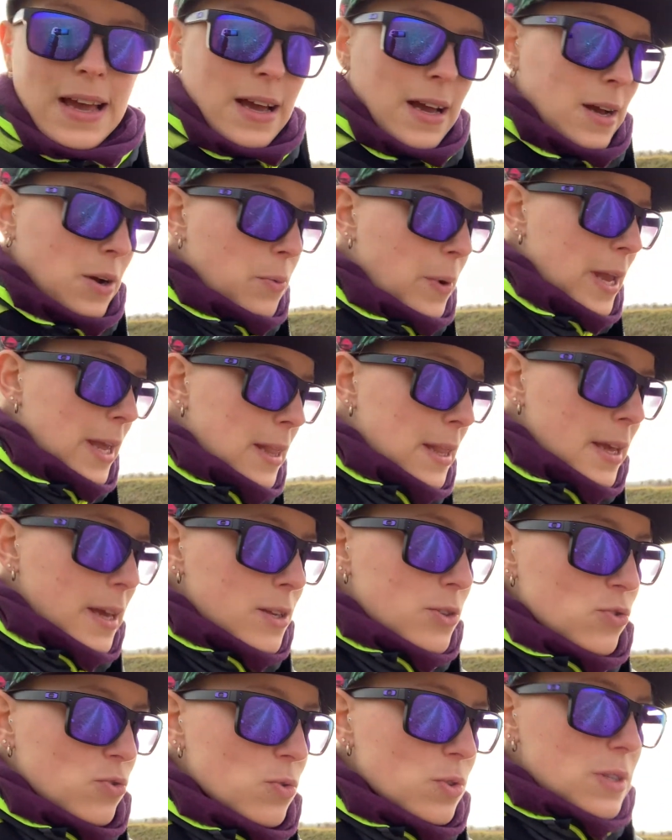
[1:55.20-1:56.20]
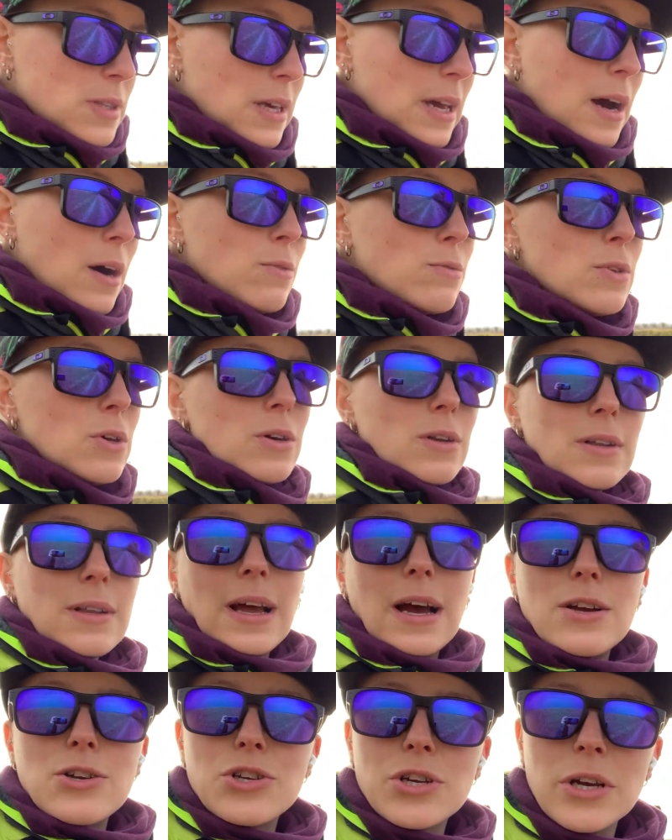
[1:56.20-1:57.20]
Quindi Giusti Outdoor
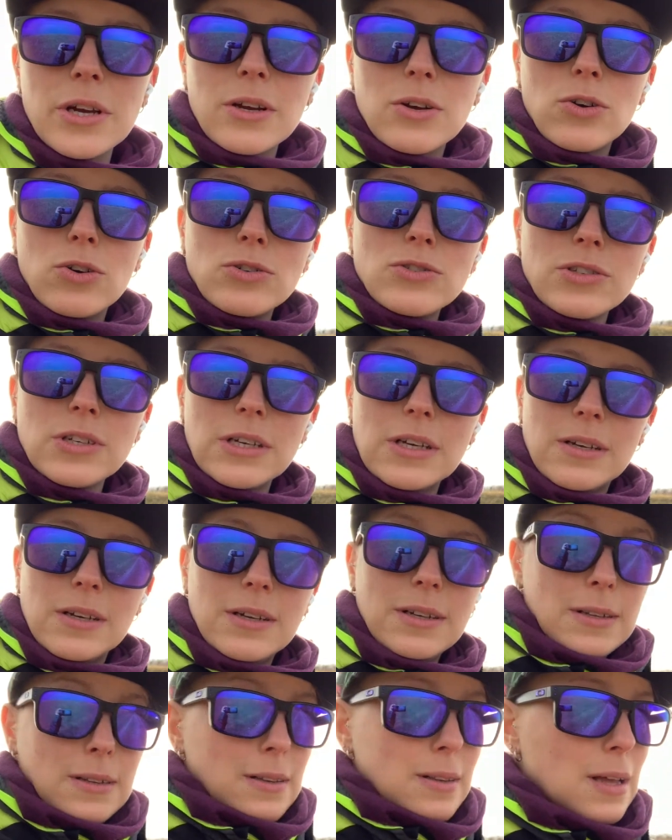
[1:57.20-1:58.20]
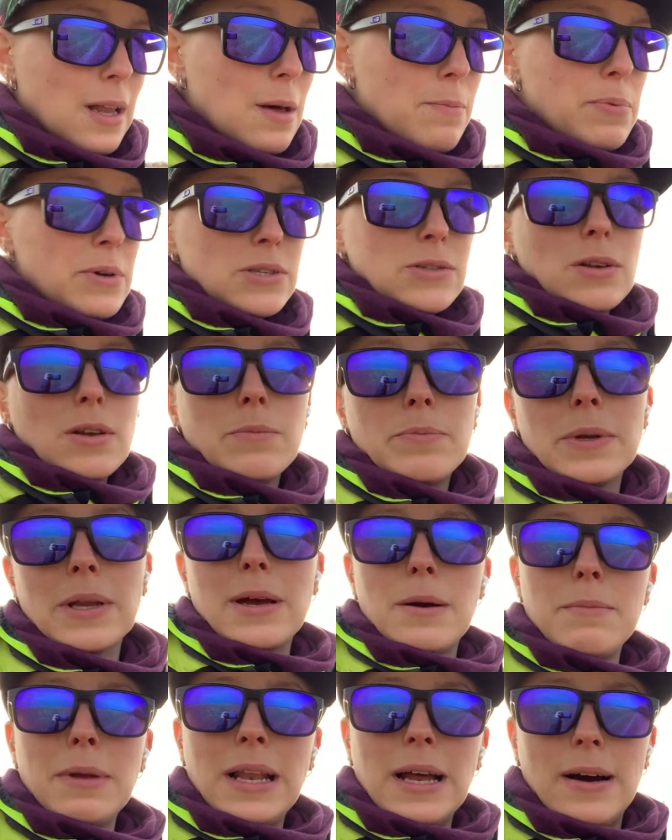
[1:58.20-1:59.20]
nasce così, dalla passione per
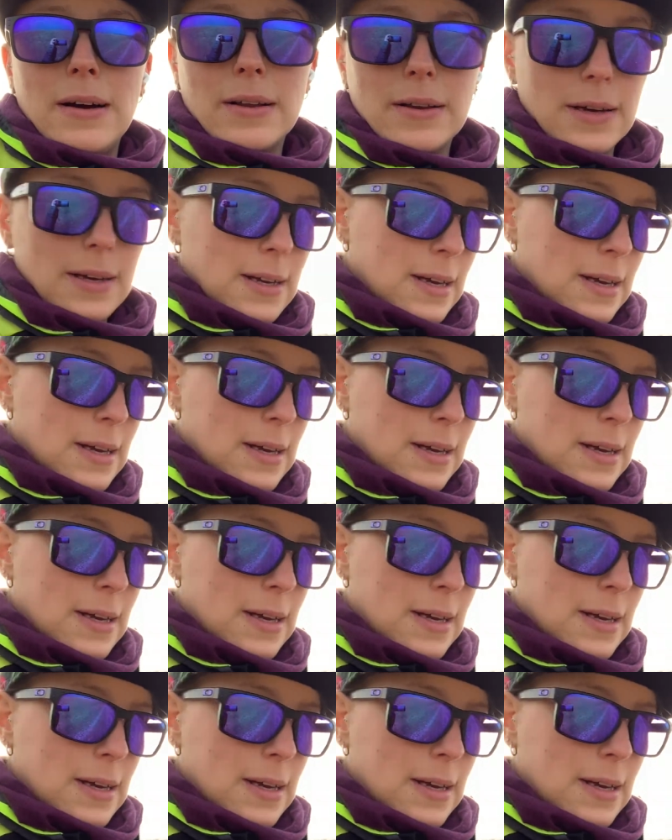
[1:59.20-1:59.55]
camminare.